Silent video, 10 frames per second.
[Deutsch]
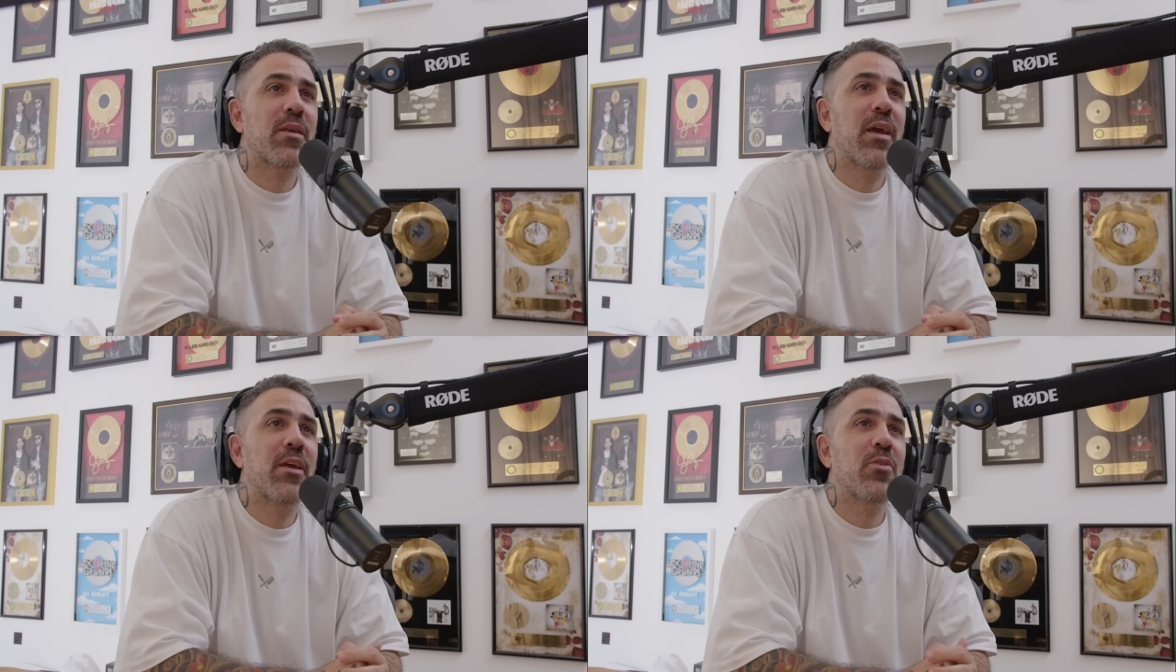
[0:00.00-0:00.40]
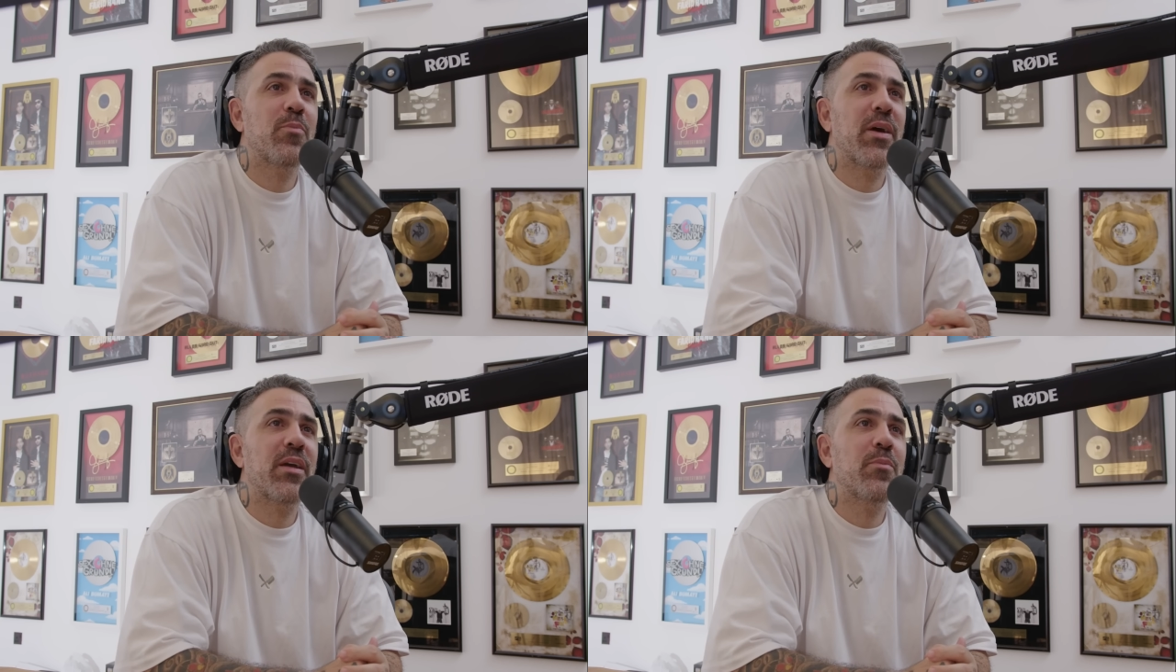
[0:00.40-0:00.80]
Kane
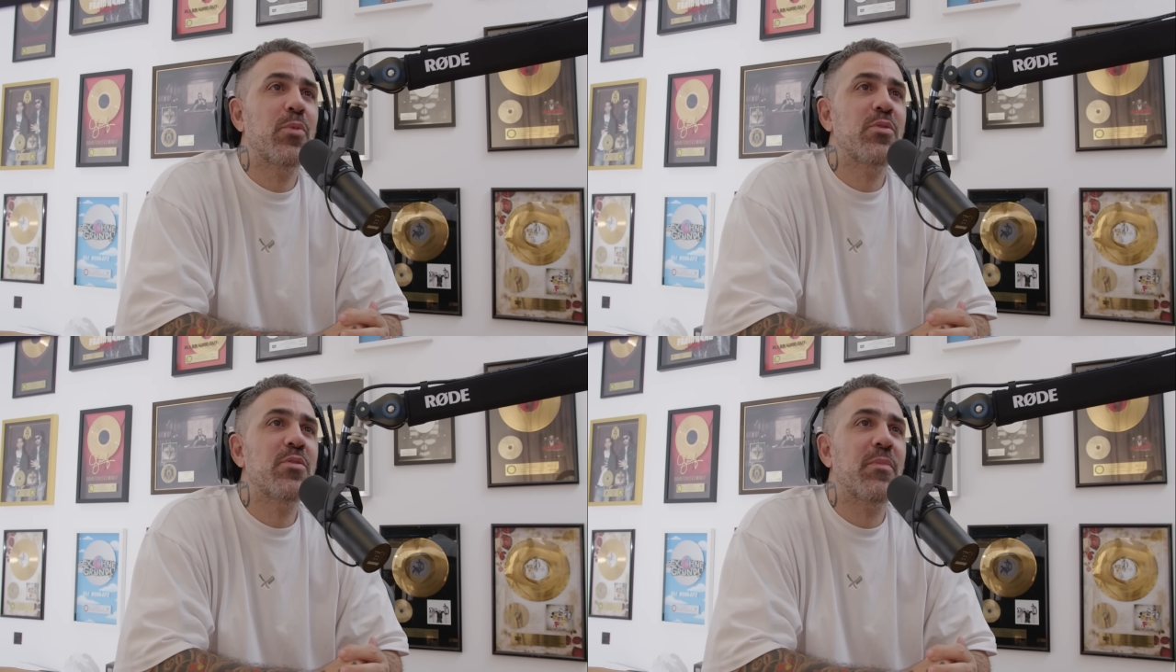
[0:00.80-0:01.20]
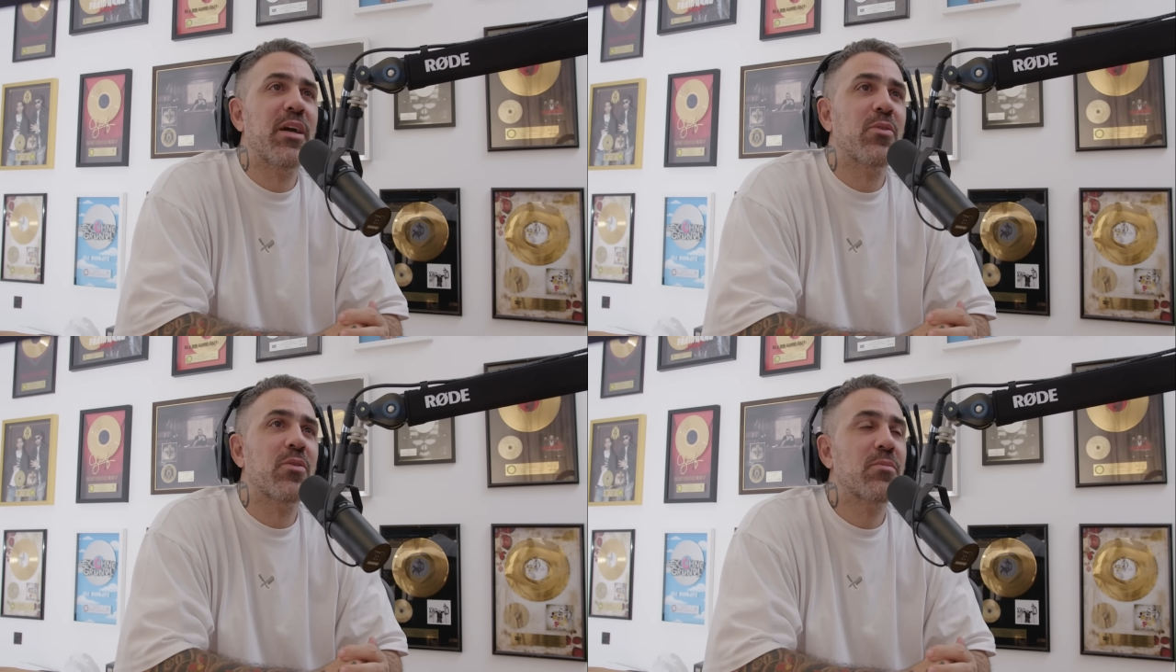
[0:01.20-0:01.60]
und Bayern München
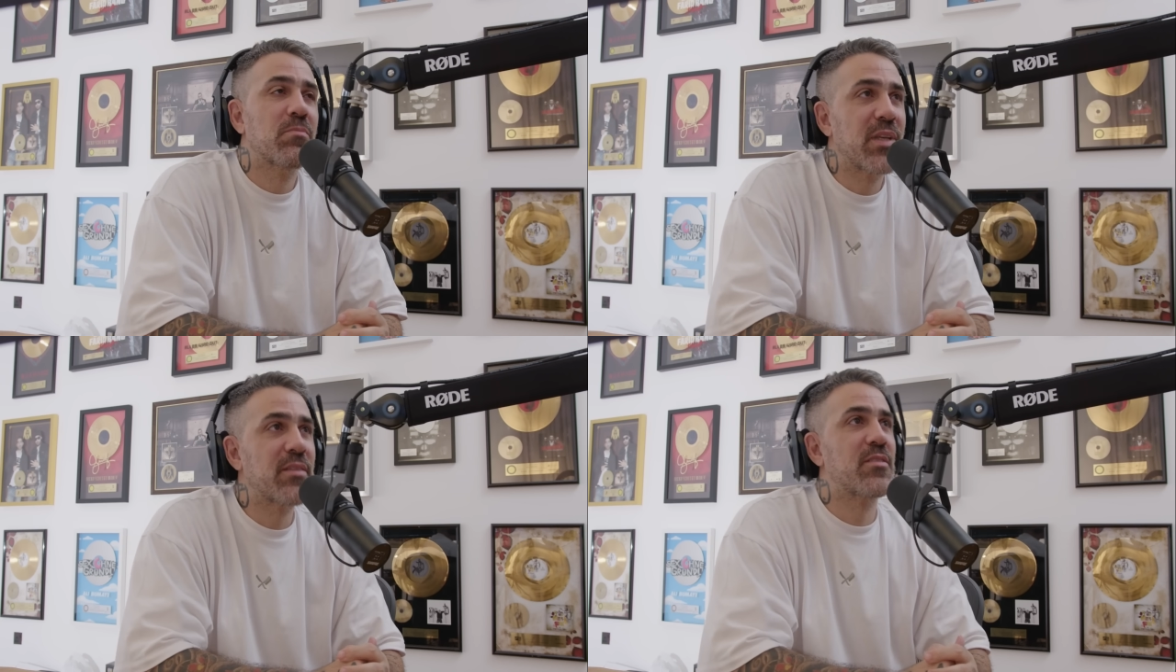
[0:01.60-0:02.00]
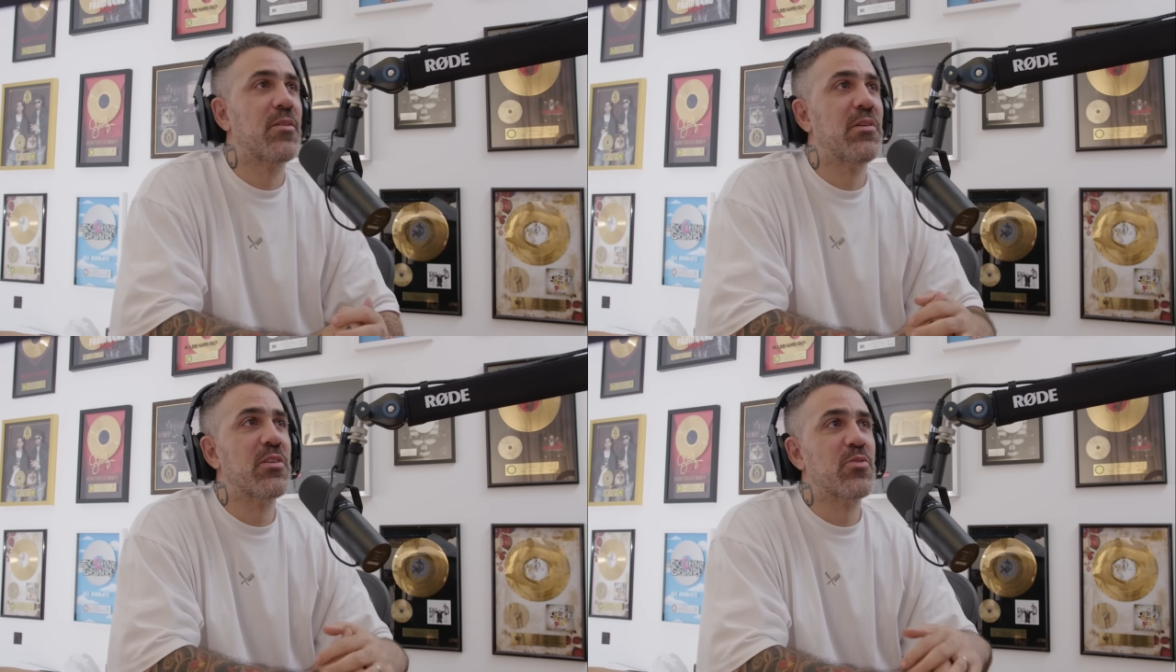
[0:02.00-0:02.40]
Meinung. Das ist
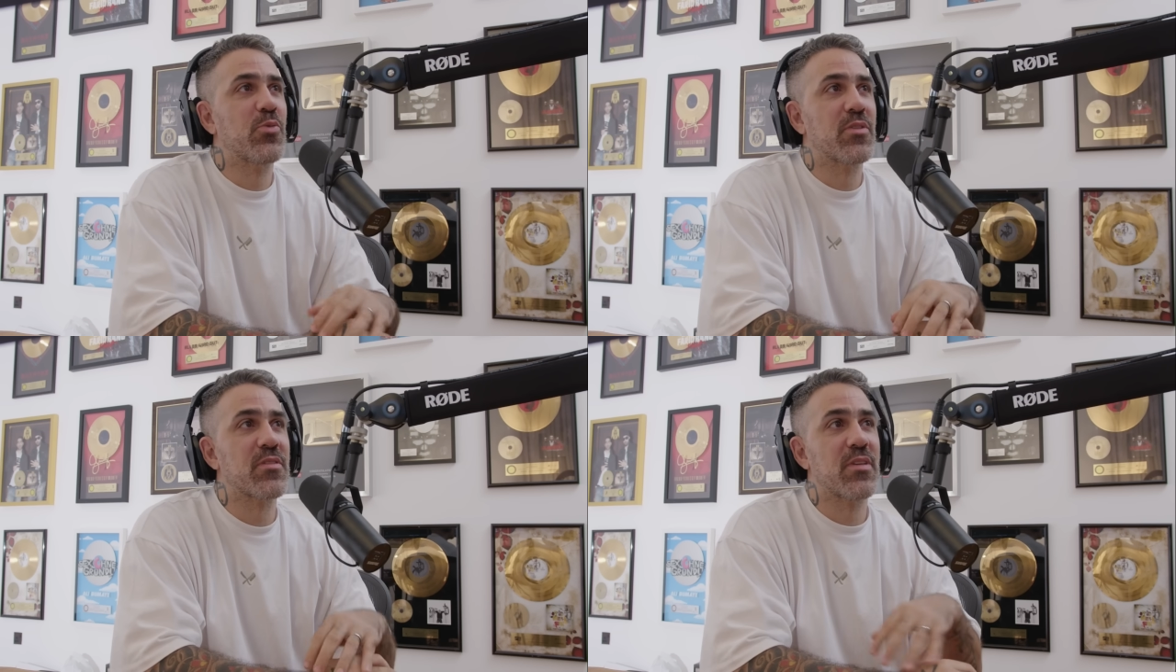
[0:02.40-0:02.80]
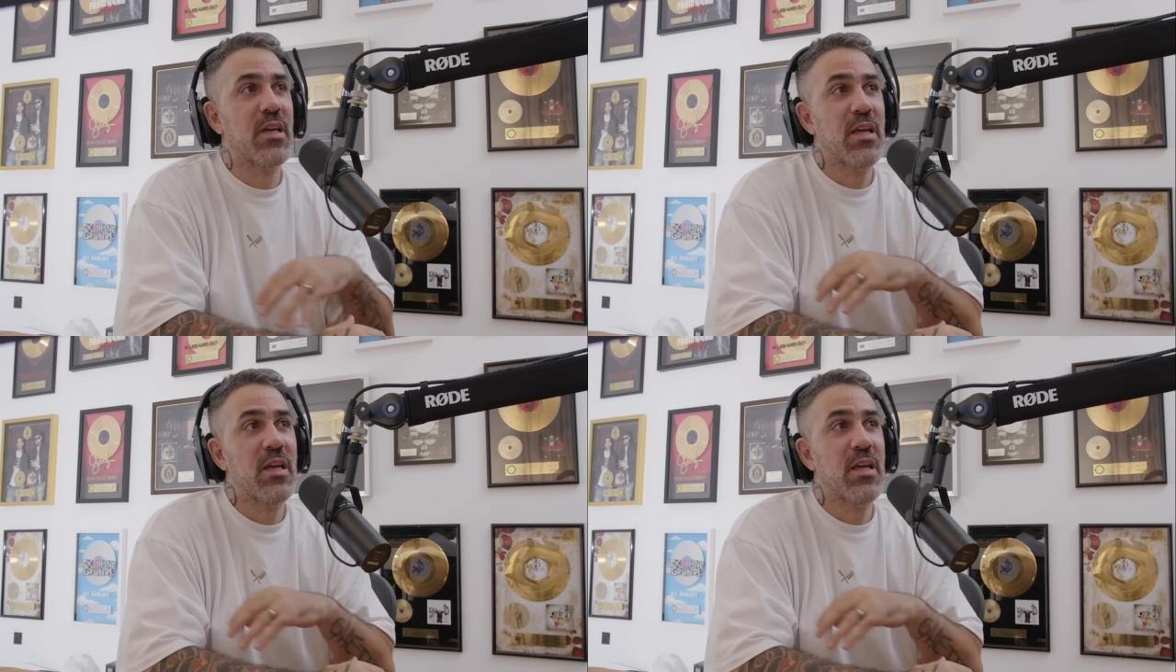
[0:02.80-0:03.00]
nochmal was Gutes.